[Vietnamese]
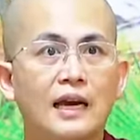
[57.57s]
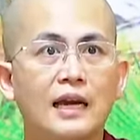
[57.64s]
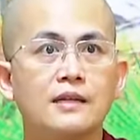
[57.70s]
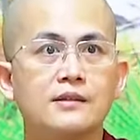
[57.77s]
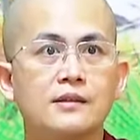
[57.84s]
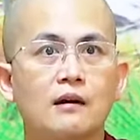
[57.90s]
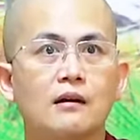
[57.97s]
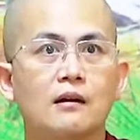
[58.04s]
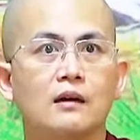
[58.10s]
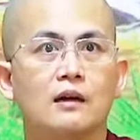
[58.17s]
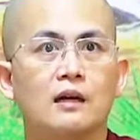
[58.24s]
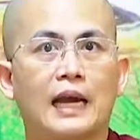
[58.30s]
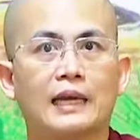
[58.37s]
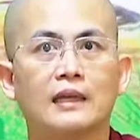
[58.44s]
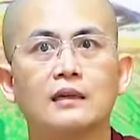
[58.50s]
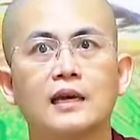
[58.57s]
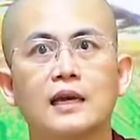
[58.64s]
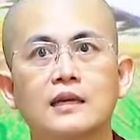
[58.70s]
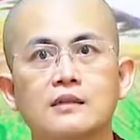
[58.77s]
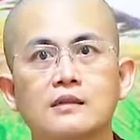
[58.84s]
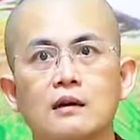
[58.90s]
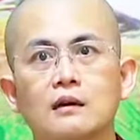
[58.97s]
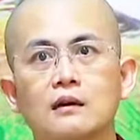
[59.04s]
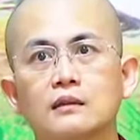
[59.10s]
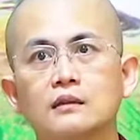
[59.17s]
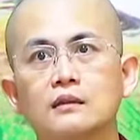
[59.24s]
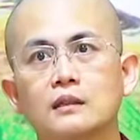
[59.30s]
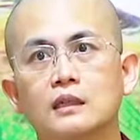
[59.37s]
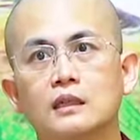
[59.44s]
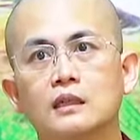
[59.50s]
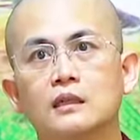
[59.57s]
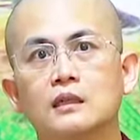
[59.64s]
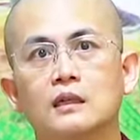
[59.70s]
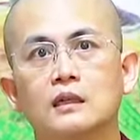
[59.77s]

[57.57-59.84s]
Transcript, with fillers: ghê sợ hãy ghê sợ những cái